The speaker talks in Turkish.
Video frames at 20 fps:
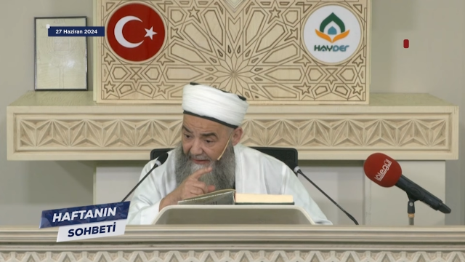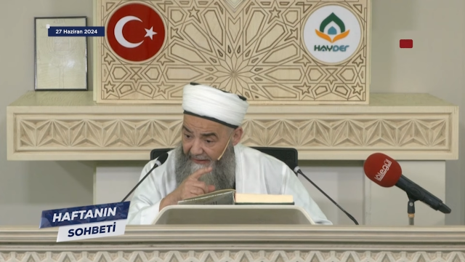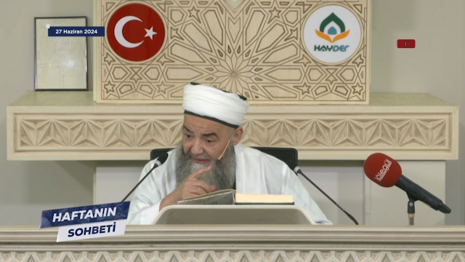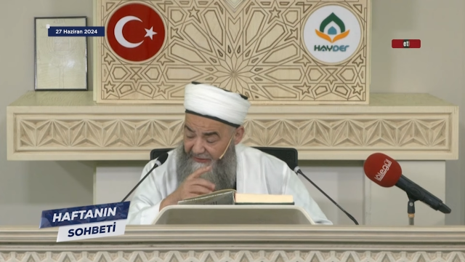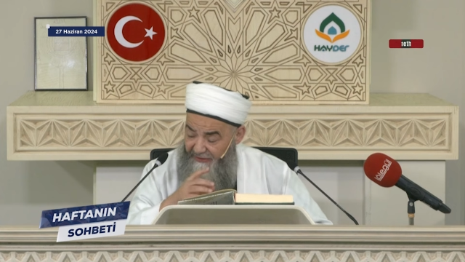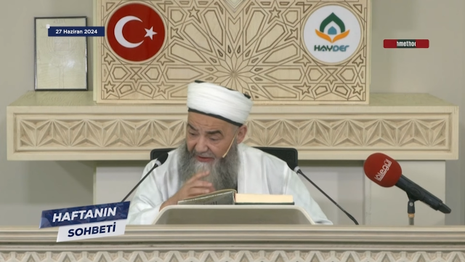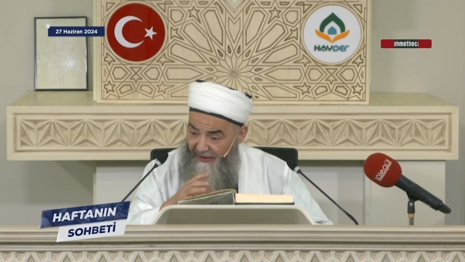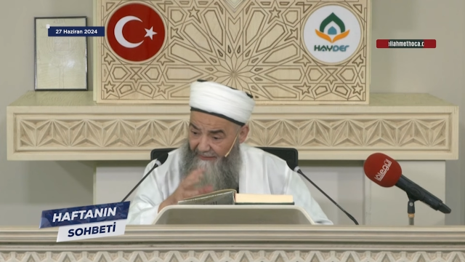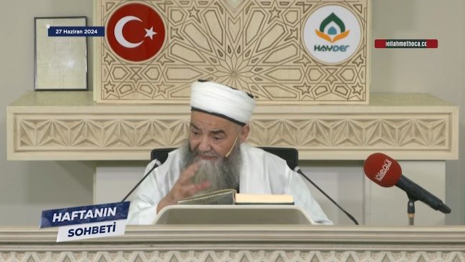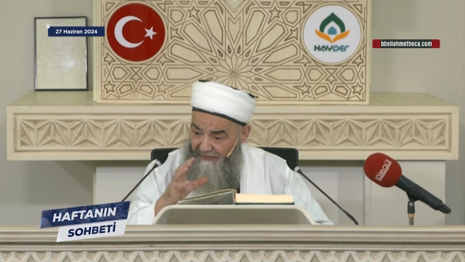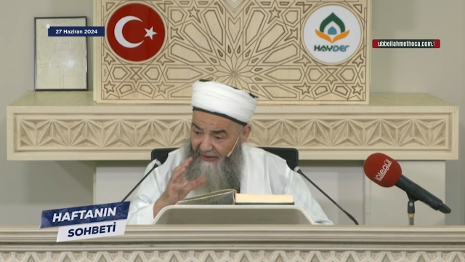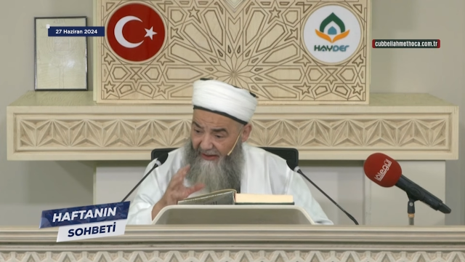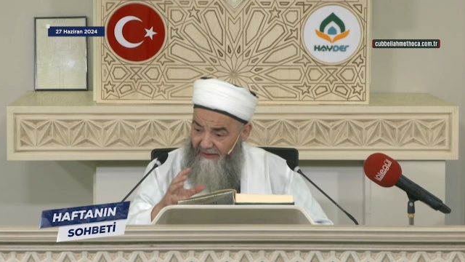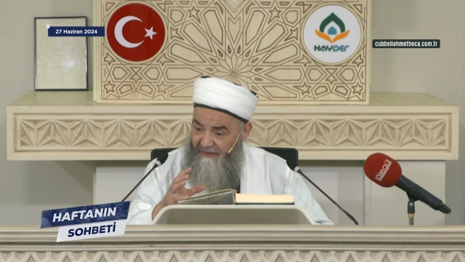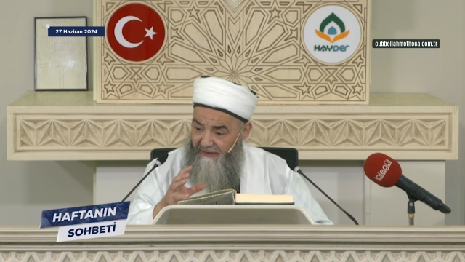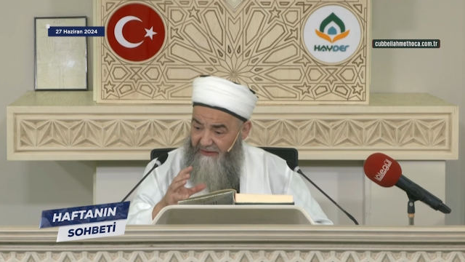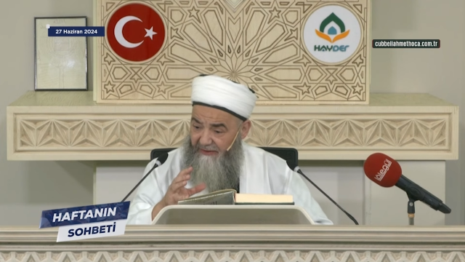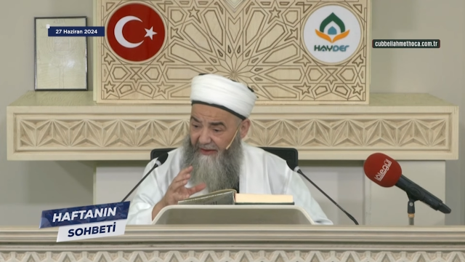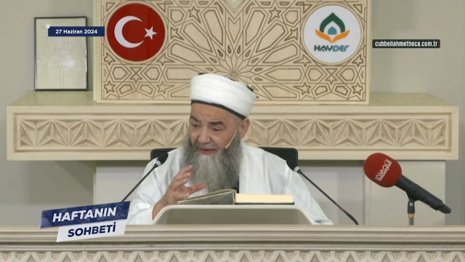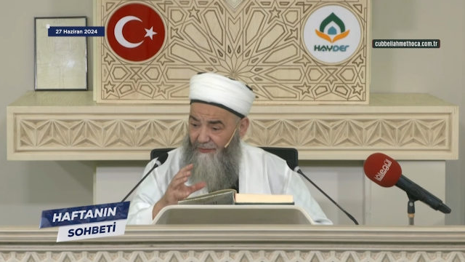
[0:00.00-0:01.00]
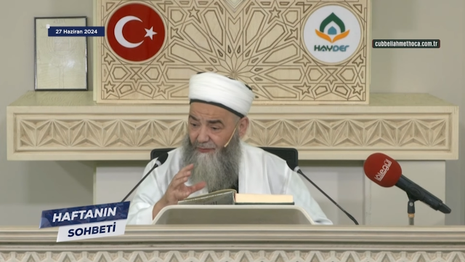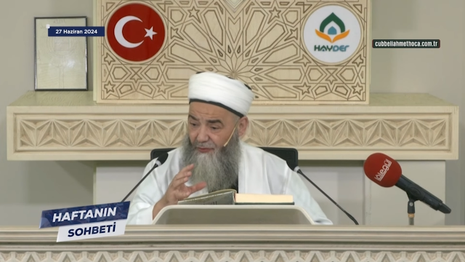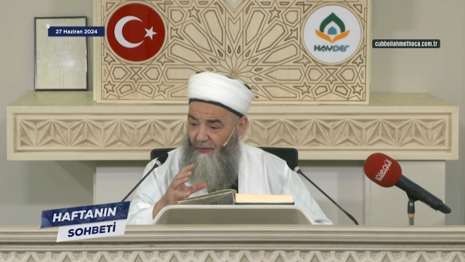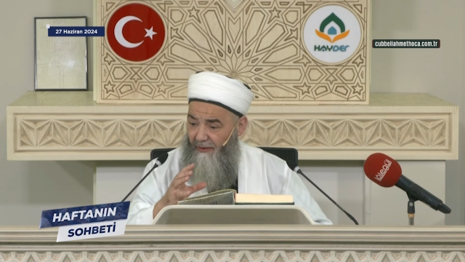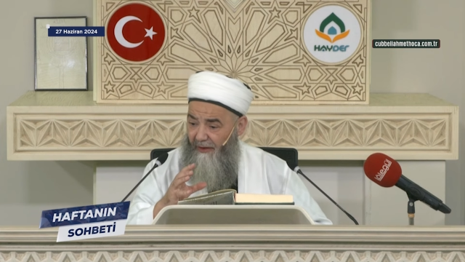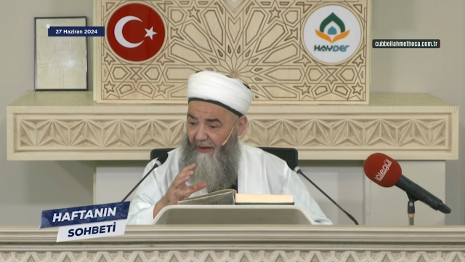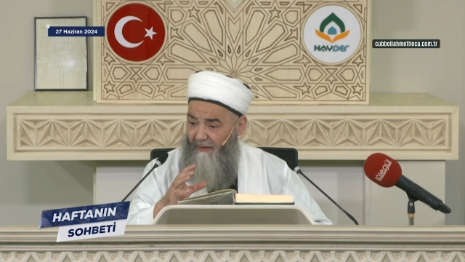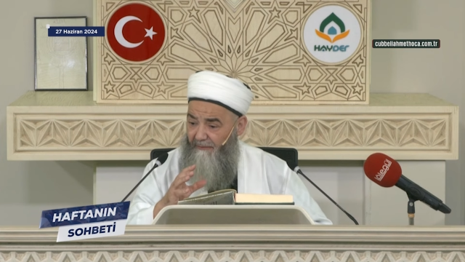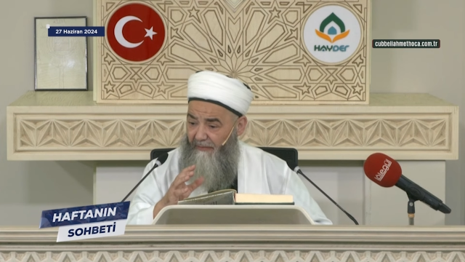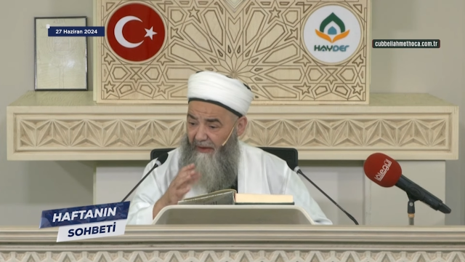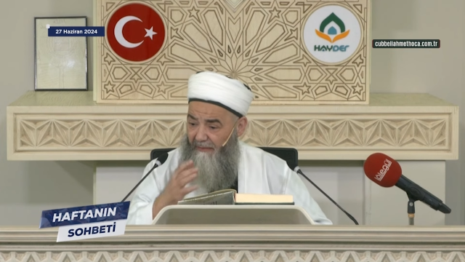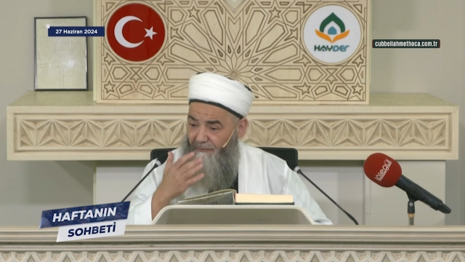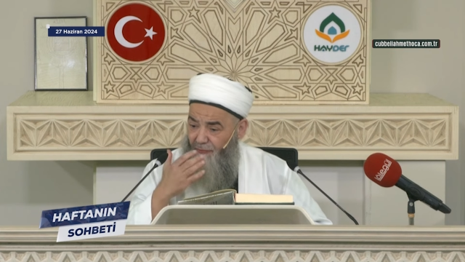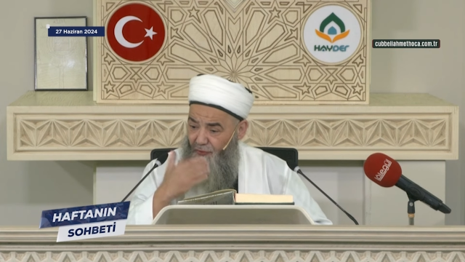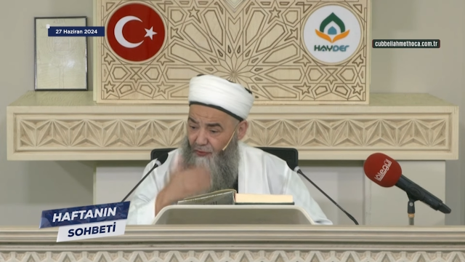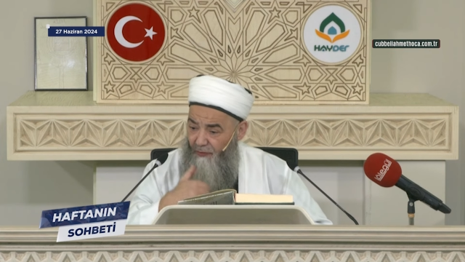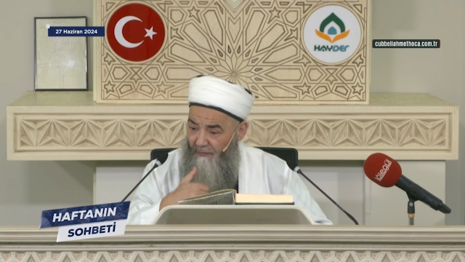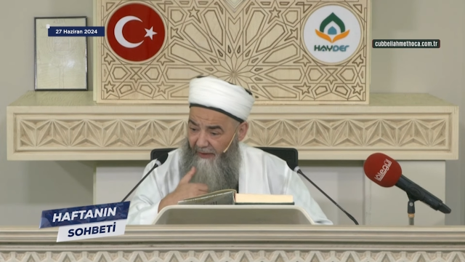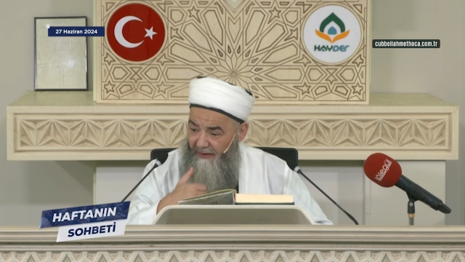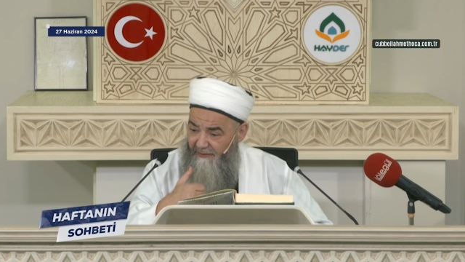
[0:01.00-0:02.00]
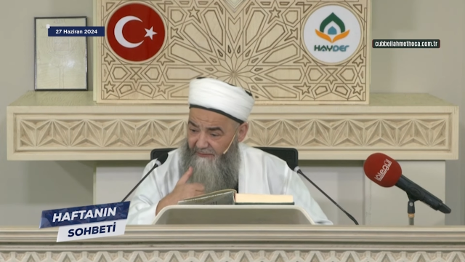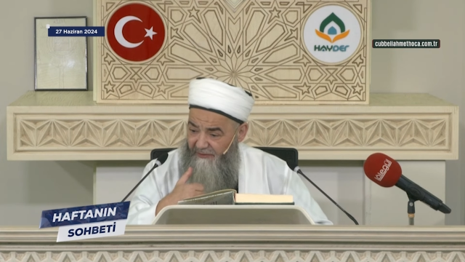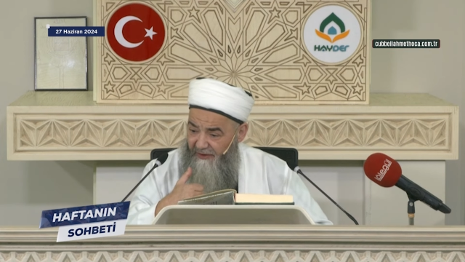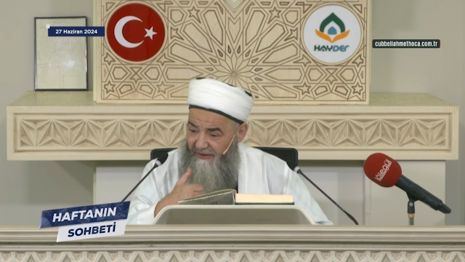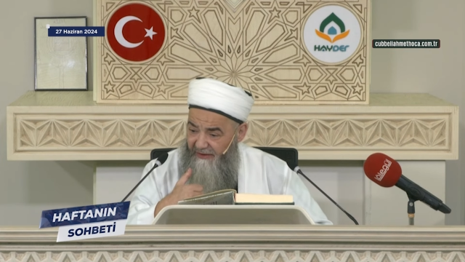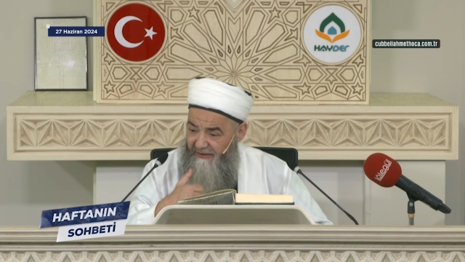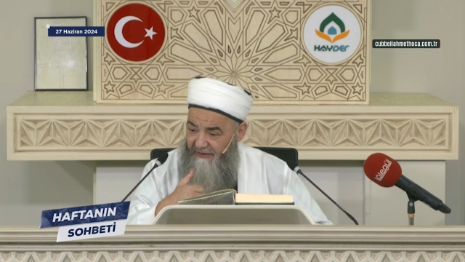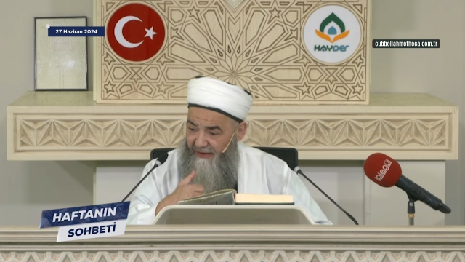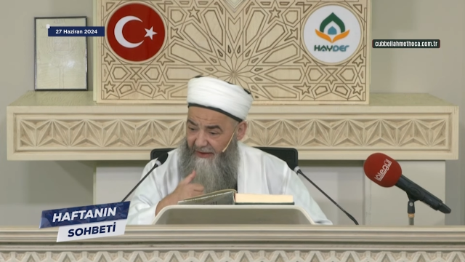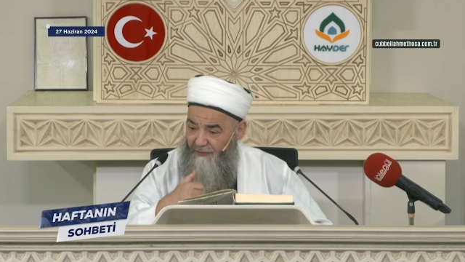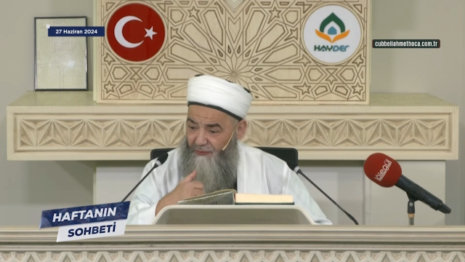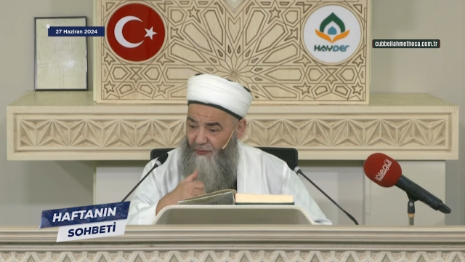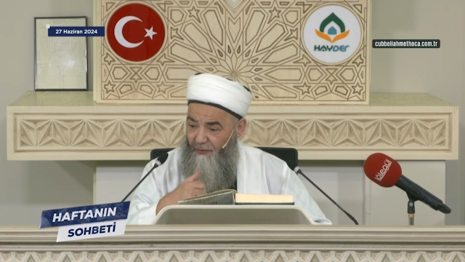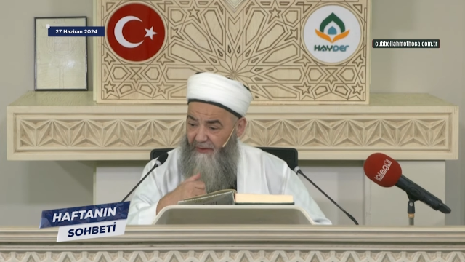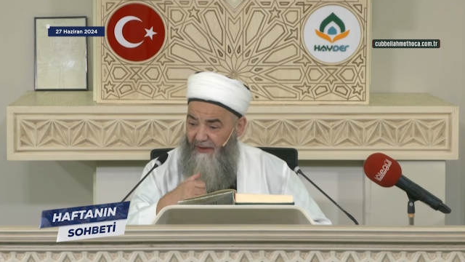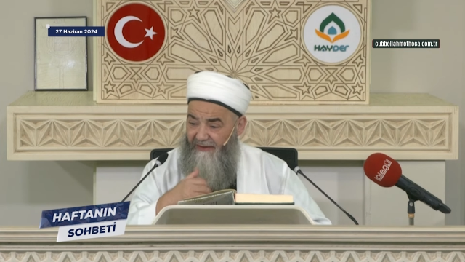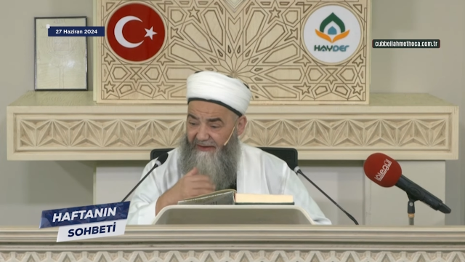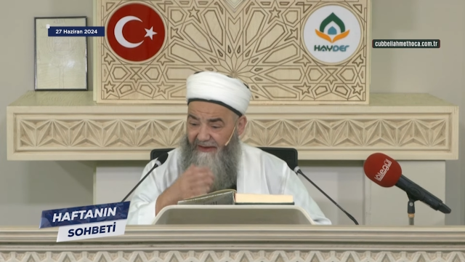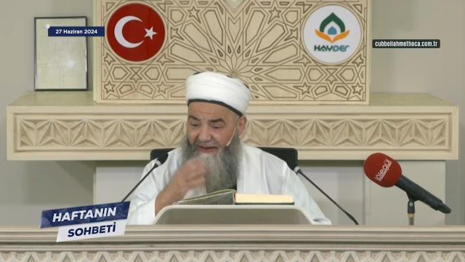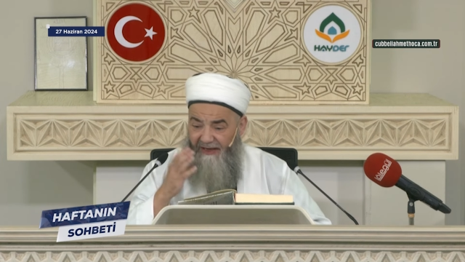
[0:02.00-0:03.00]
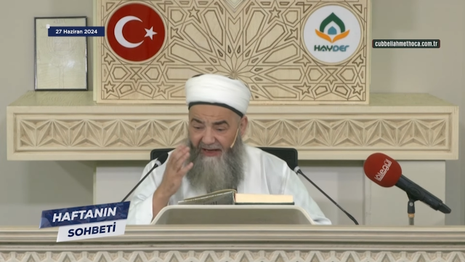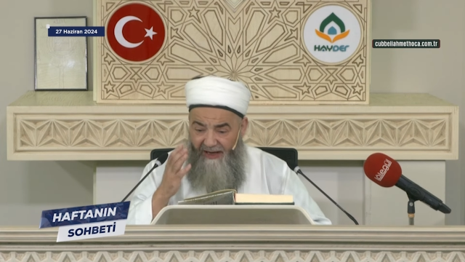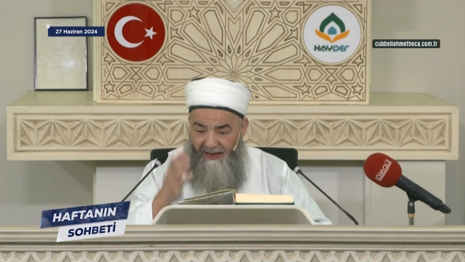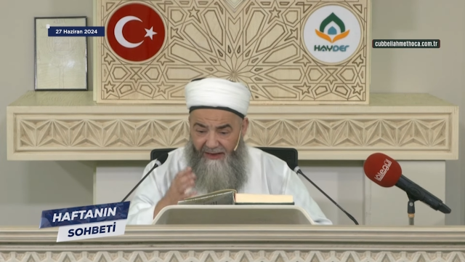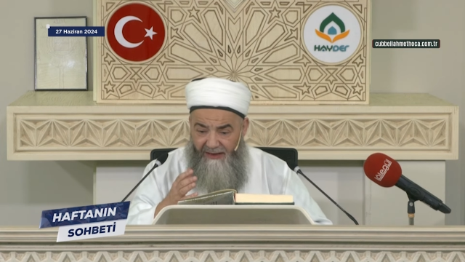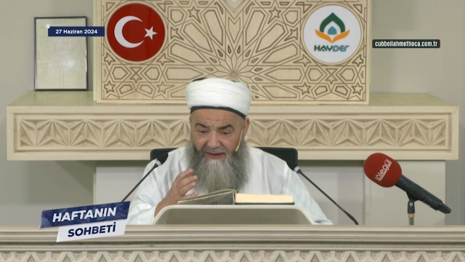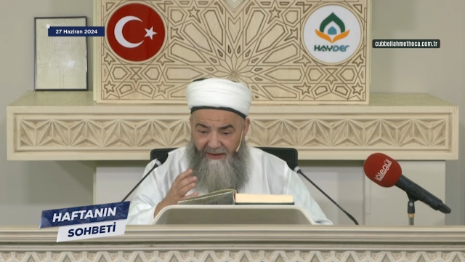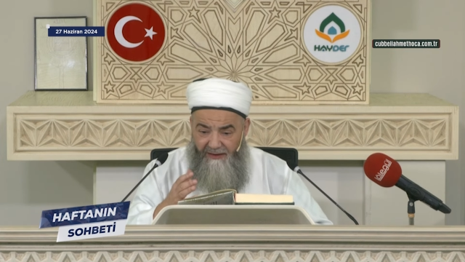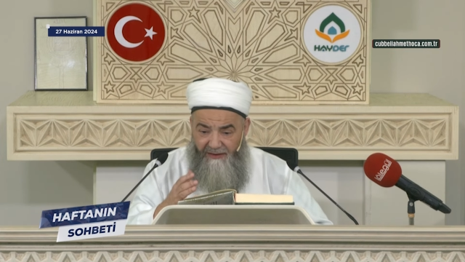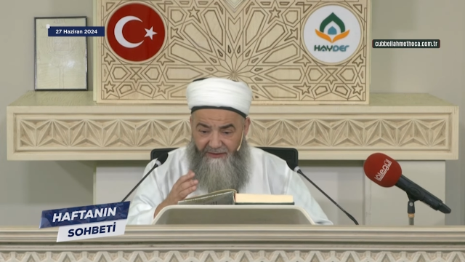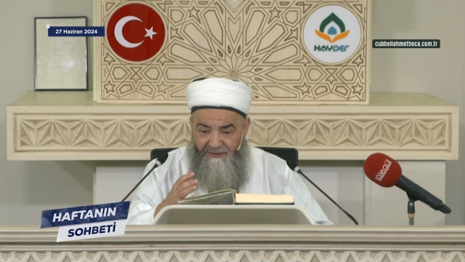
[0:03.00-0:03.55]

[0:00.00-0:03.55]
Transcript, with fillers: İslam geldikten sonra ben Müslümanım dedikten sonra yine